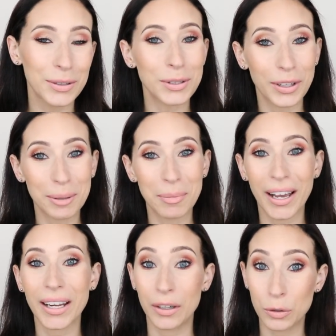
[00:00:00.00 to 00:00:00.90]
lo so che
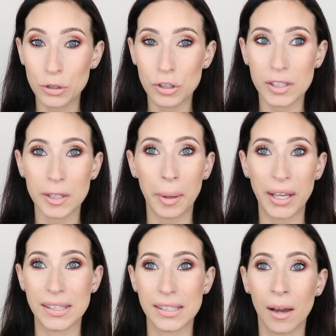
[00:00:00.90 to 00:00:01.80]
magari non ci si
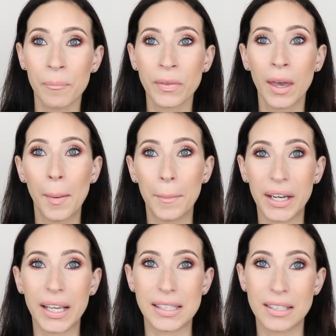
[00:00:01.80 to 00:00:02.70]
pensa
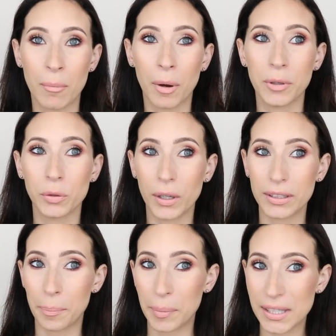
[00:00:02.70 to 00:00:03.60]
perché siamo
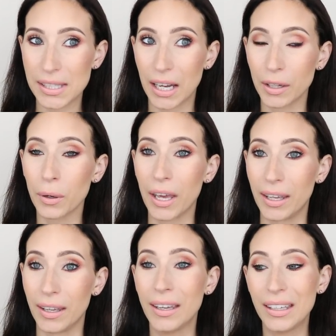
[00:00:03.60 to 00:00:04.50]
abituati a pensare,
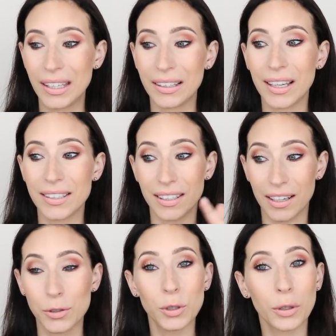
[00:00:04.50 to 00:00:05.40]
ok, i
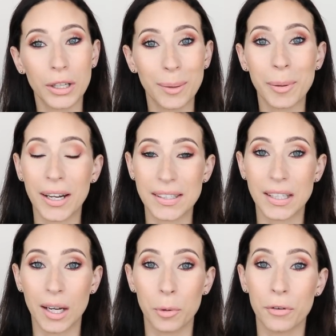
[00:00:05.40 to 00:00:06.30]
tester sono lì per
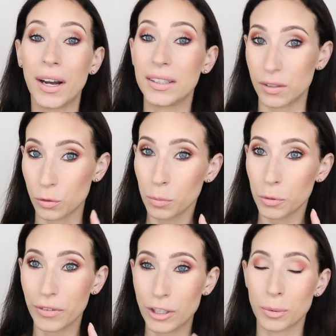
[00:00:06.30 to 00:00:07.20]
essere provati sul
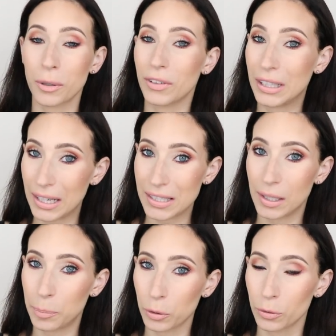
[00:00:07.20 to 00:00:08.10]
mio viso per vedere
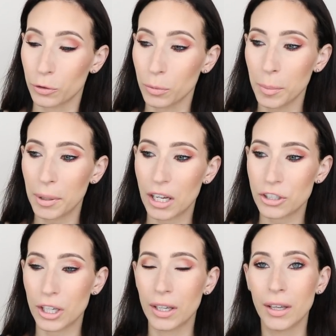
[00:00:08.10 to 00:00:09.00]
se il prodotto mi
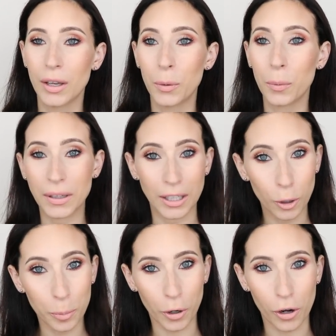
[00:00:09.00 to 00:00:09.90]
piace quindi
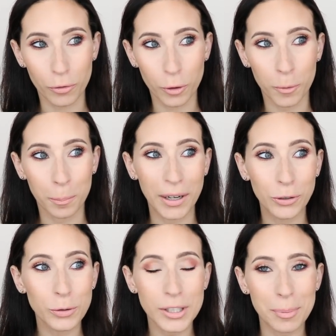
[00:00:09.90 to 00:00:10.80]
lo provo ma
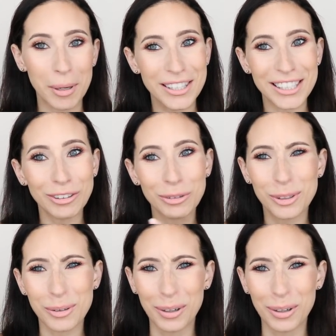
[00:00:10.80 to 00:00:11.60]
non si pensa a tutto